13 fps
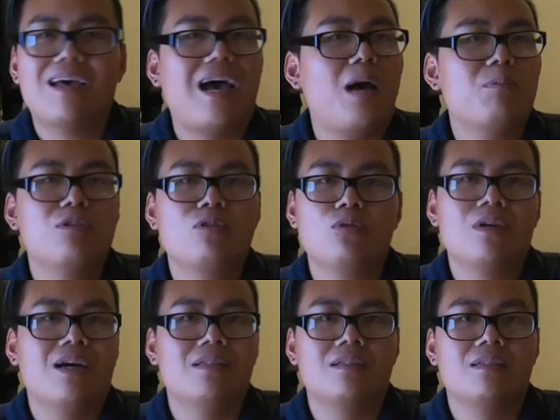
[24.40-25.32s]
absolut
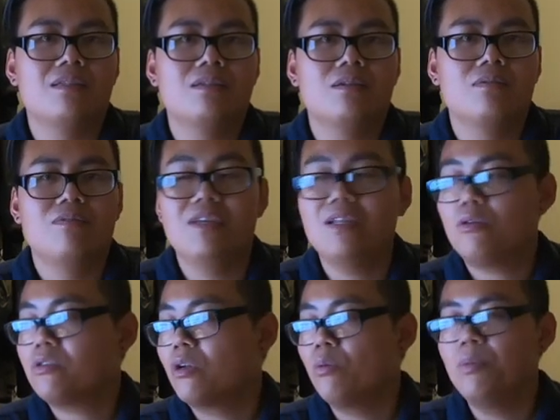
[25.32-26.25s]
gar nichts. Weder
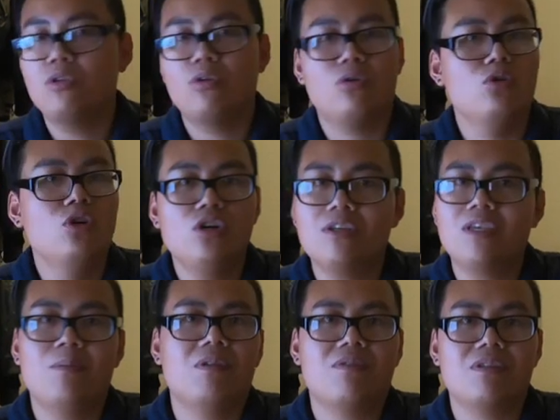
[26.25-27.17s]
aus der Gruppe noch
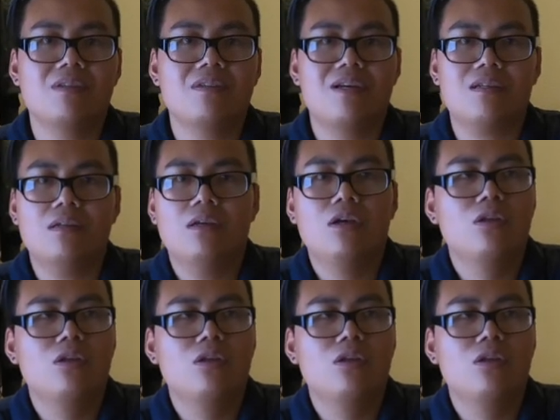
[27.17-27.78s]
irgendjemand was gesagt,